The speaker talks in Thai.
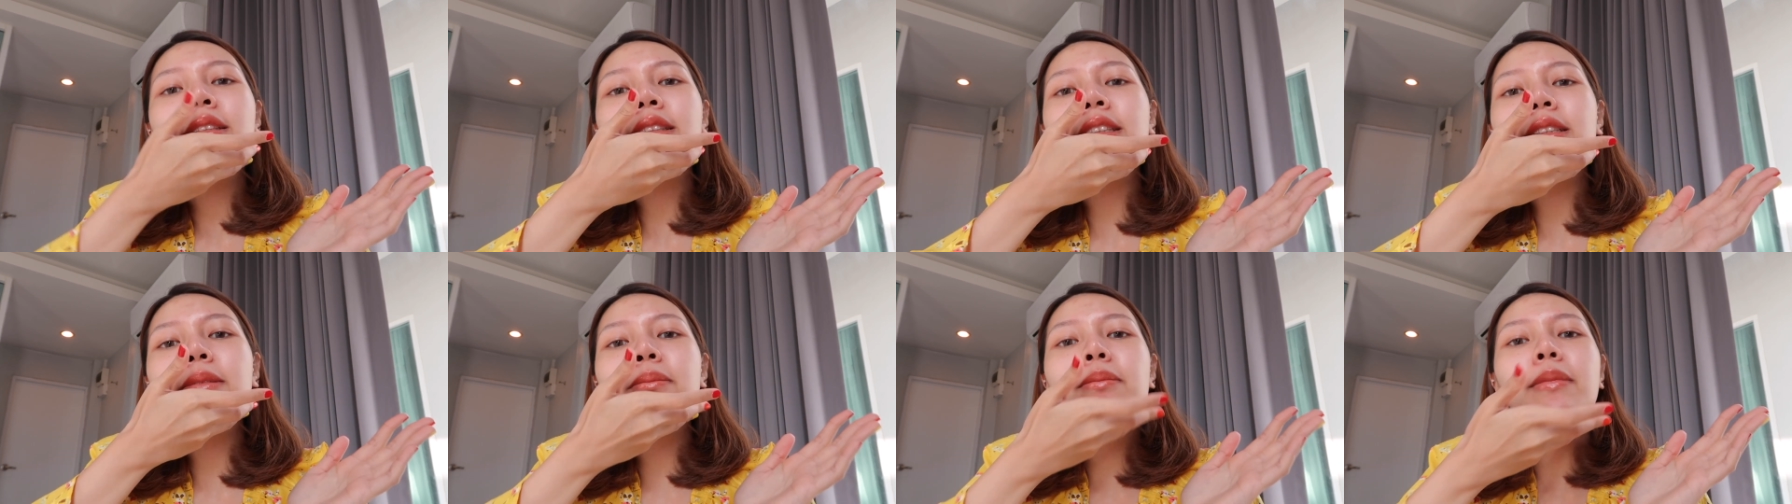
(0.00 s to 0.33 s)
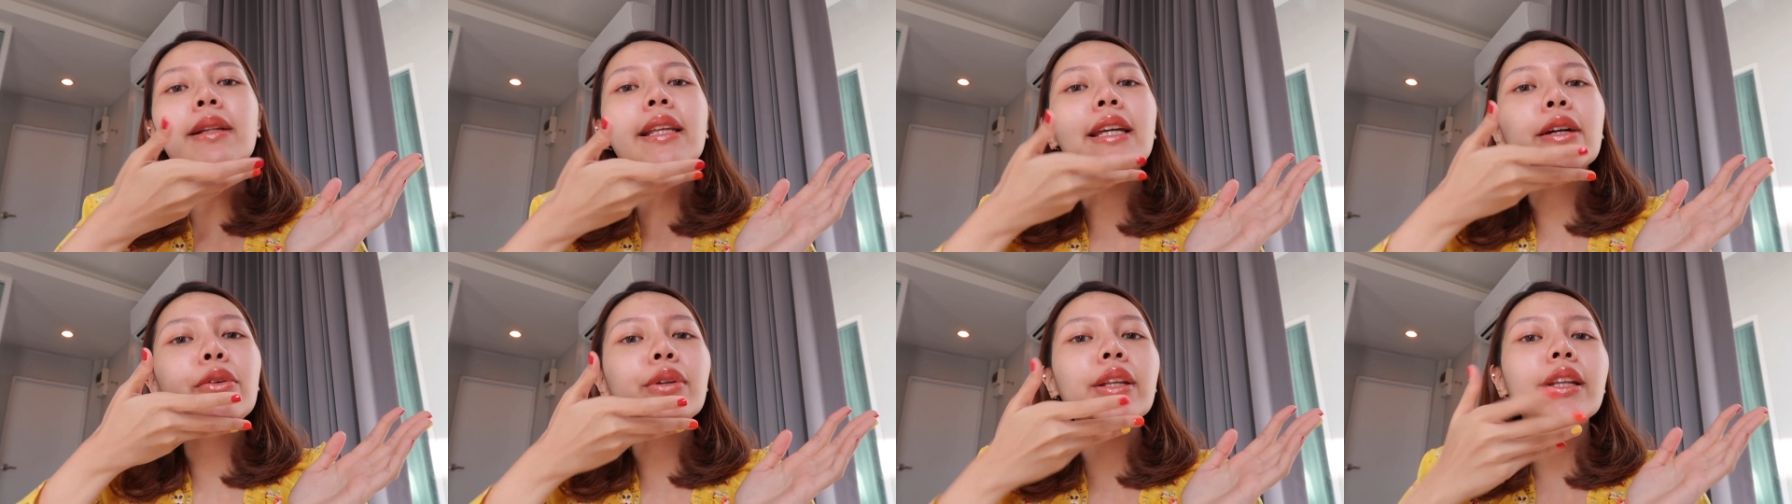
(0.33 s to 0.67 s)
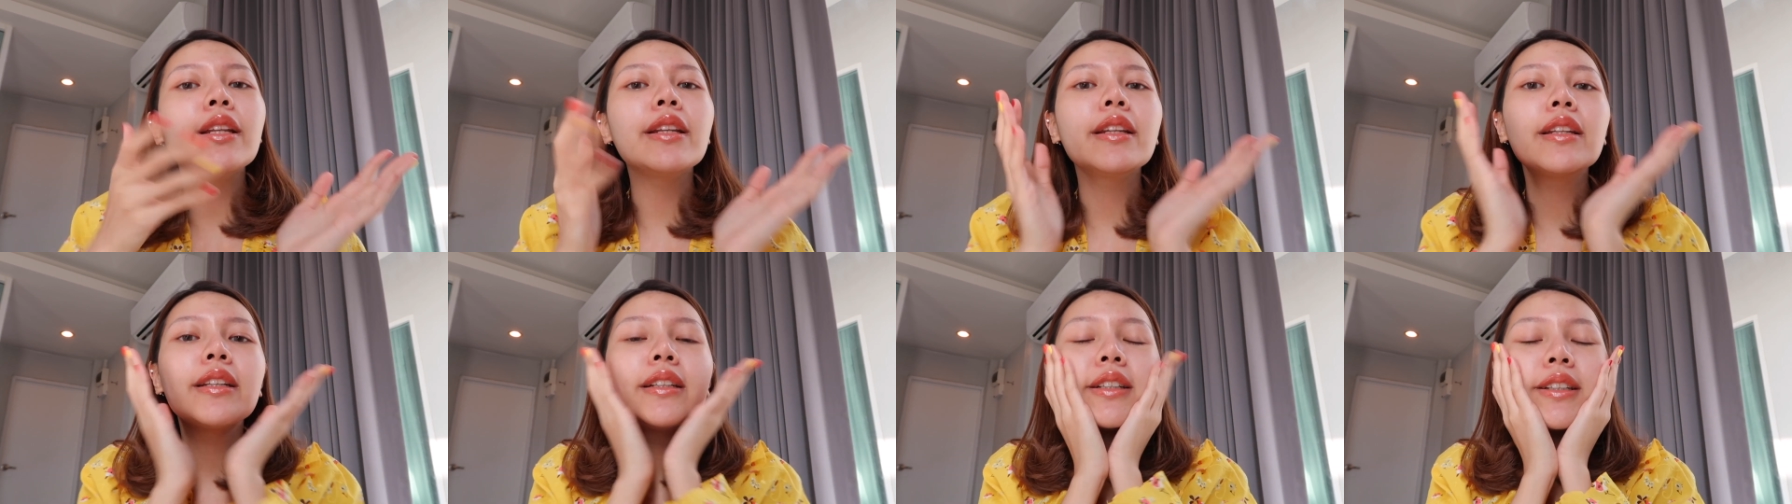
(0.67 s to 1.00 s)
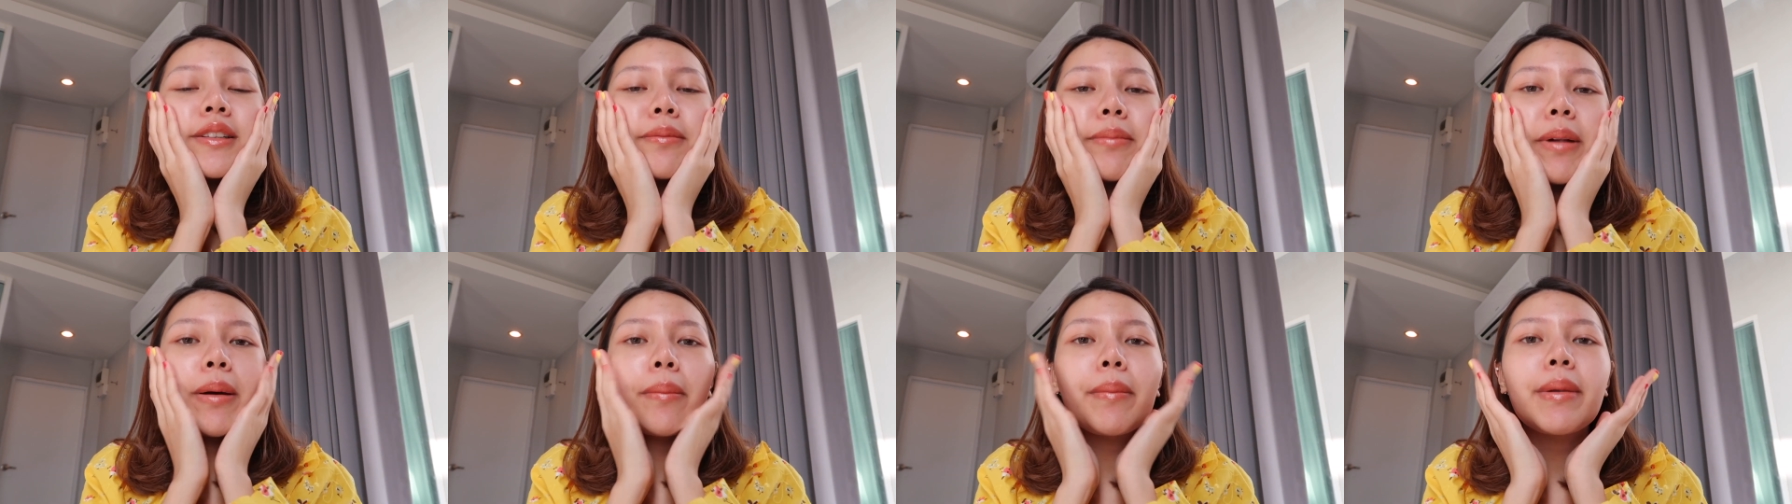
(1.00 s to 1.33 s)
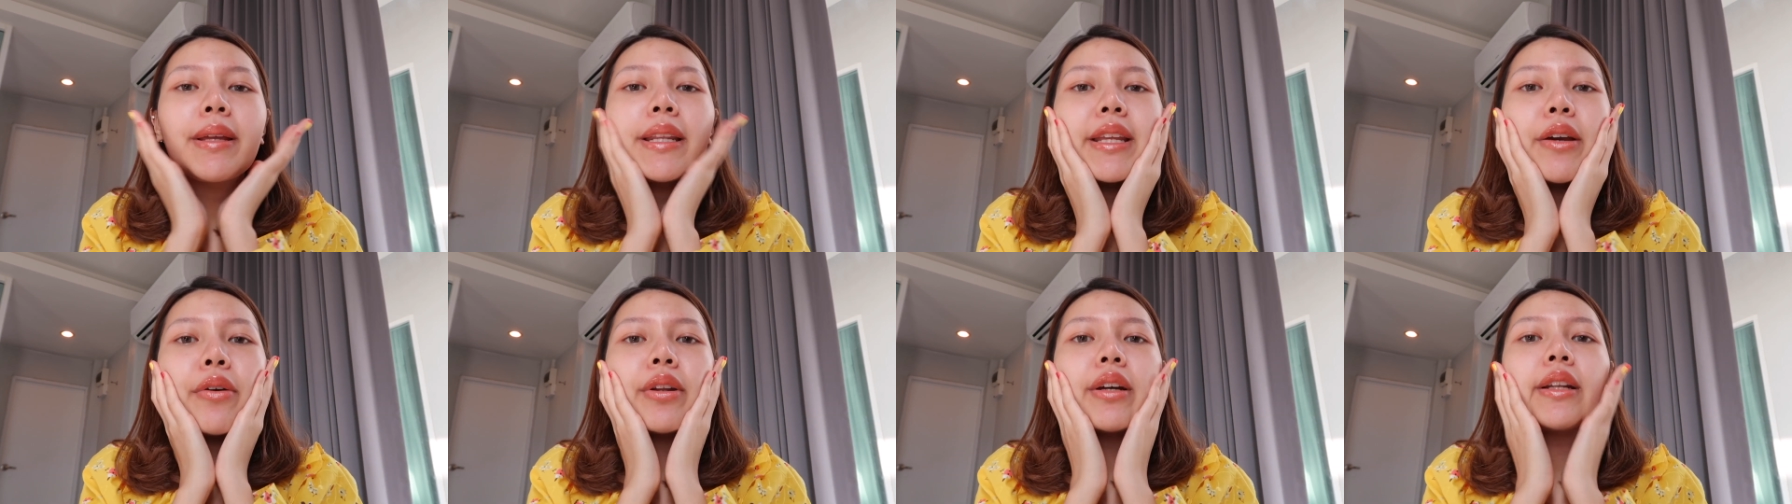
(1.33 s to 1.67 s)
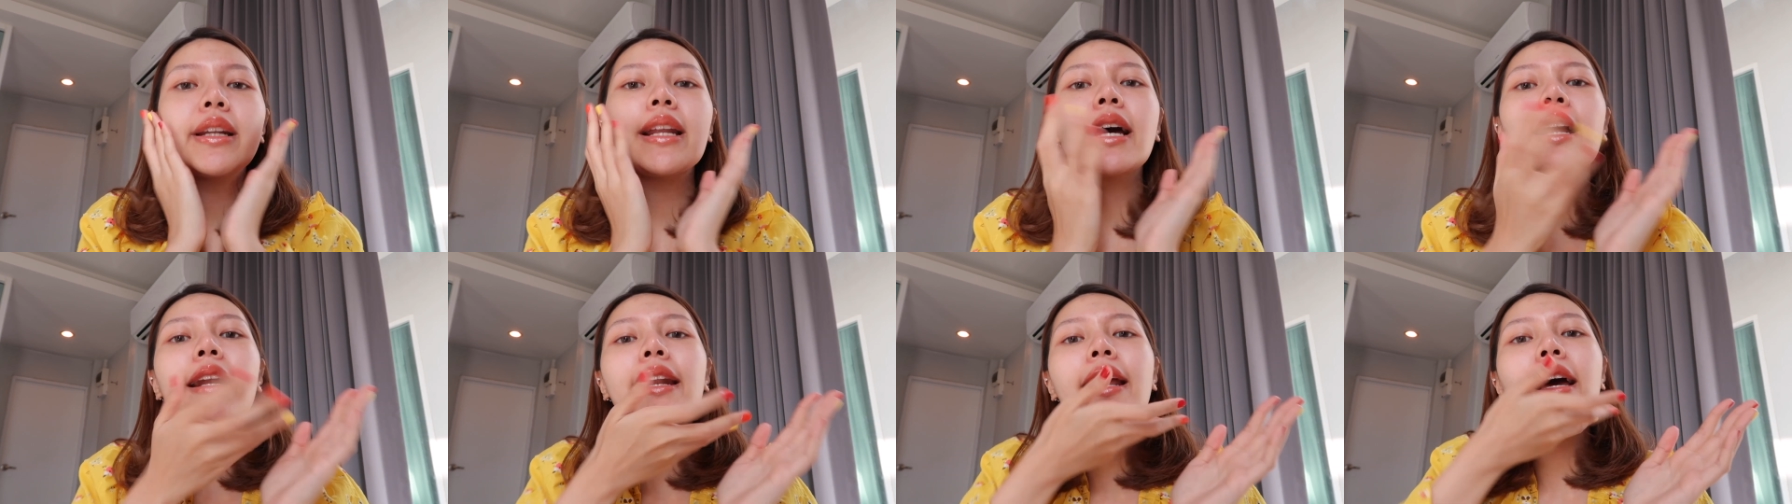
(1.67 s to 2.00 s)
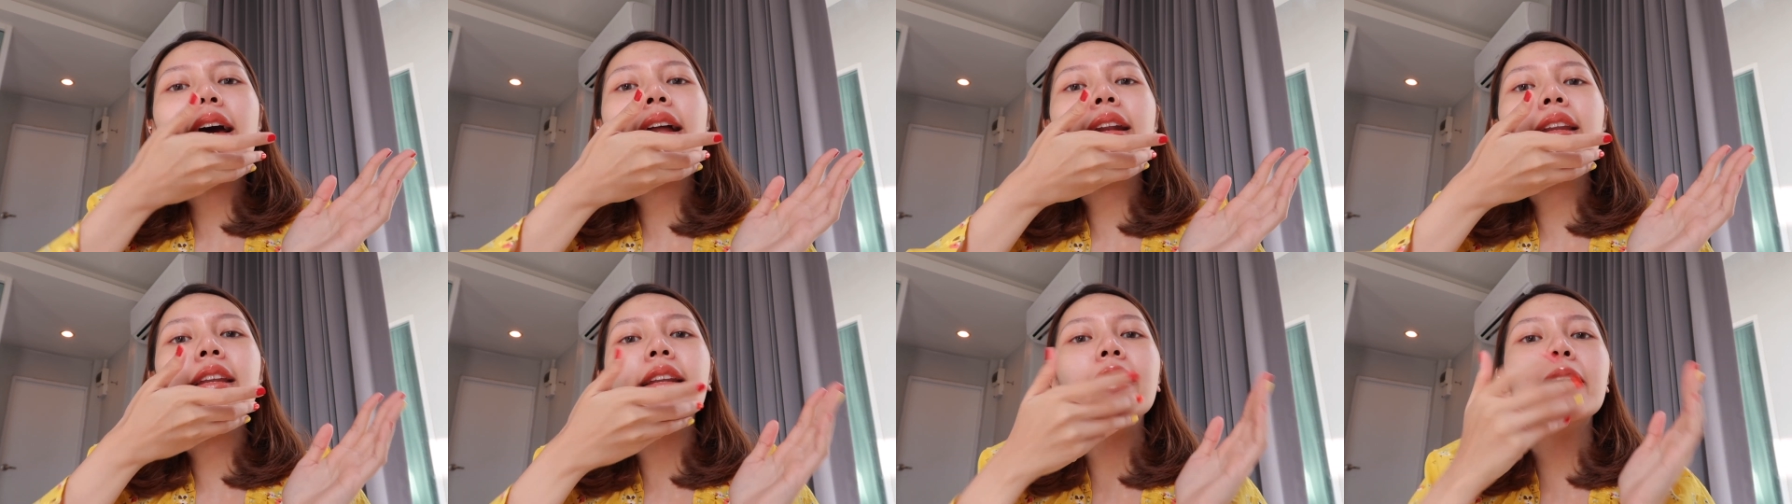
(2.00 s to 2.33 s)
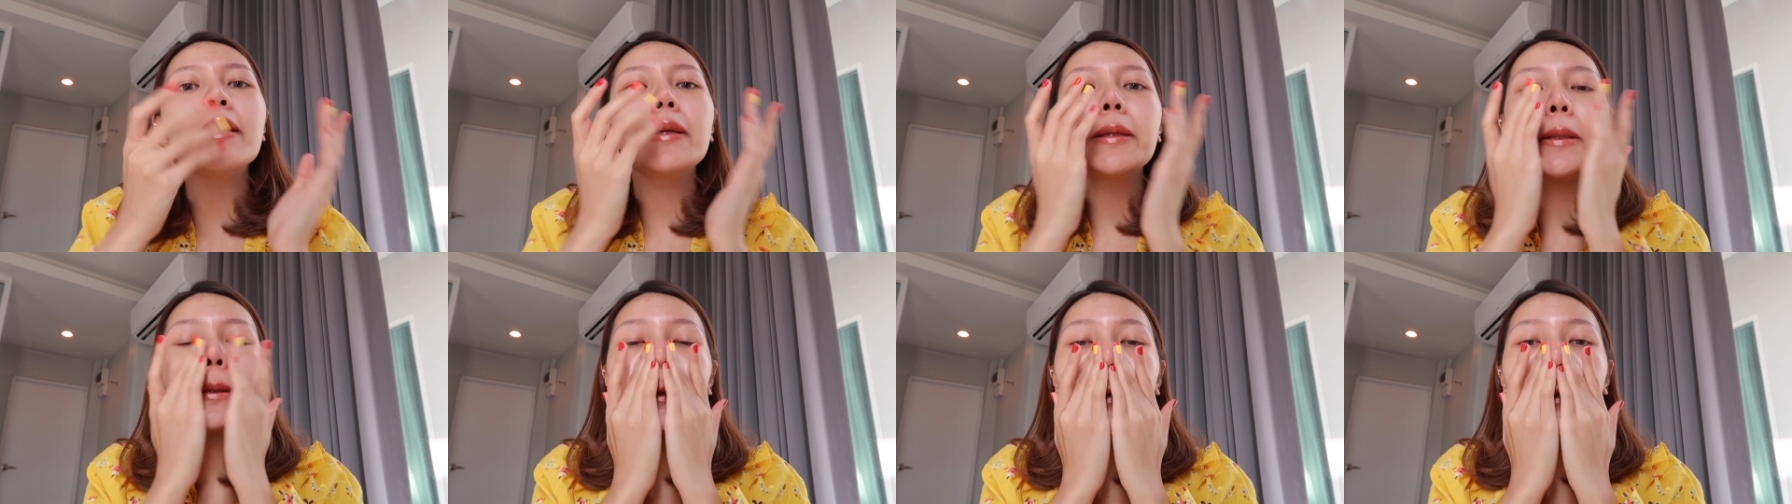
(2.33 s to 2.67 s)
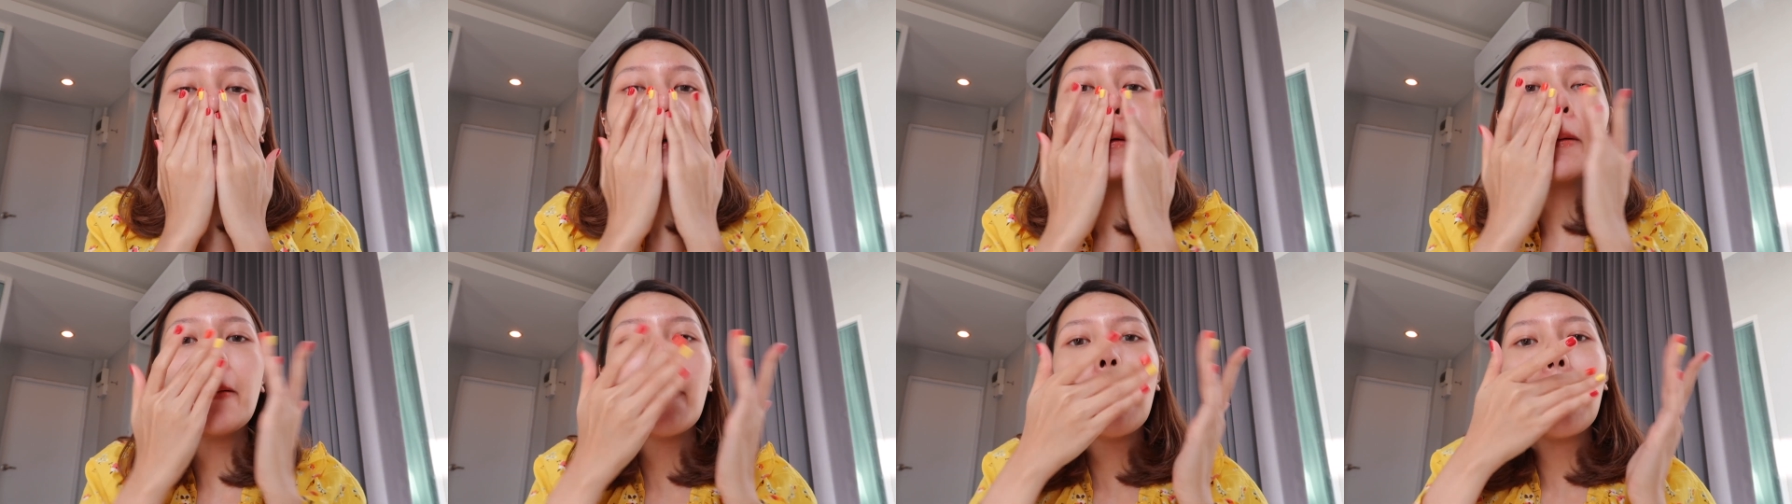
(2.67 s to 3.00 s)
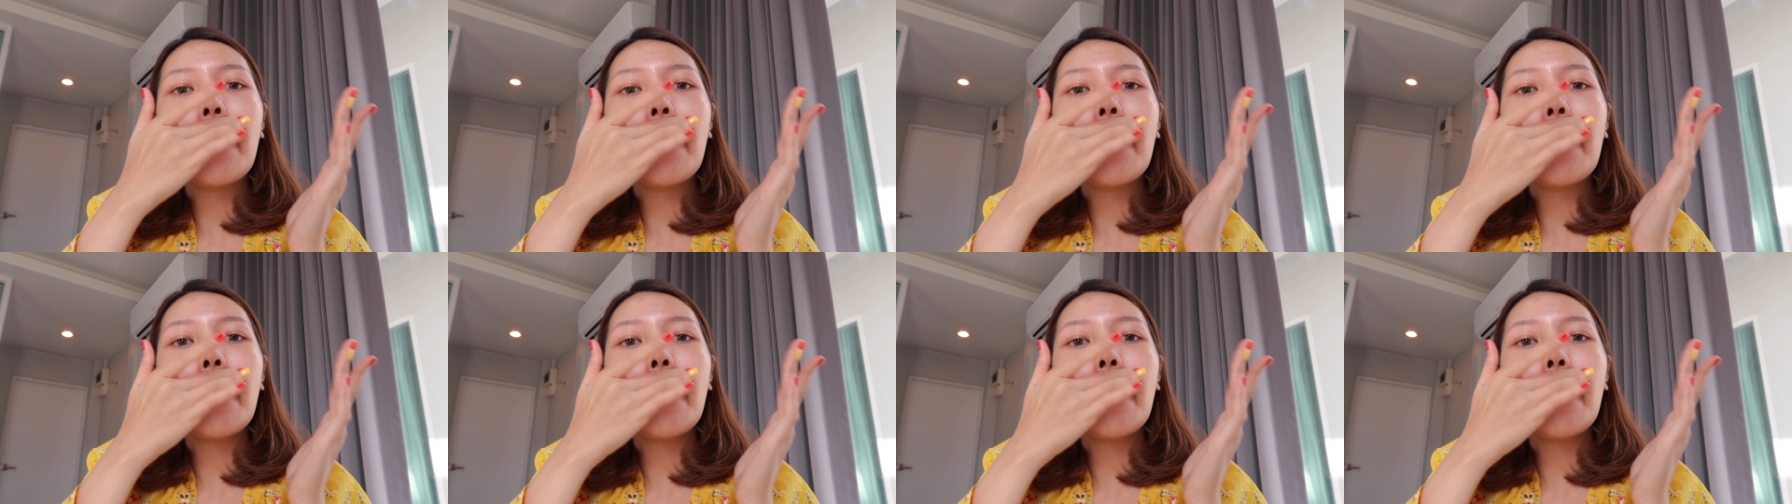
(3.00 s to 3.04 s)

ซึมเร็วนิดนึงแบบไม่เหนียวเนอะหนาหน้านิดนึงเนาะ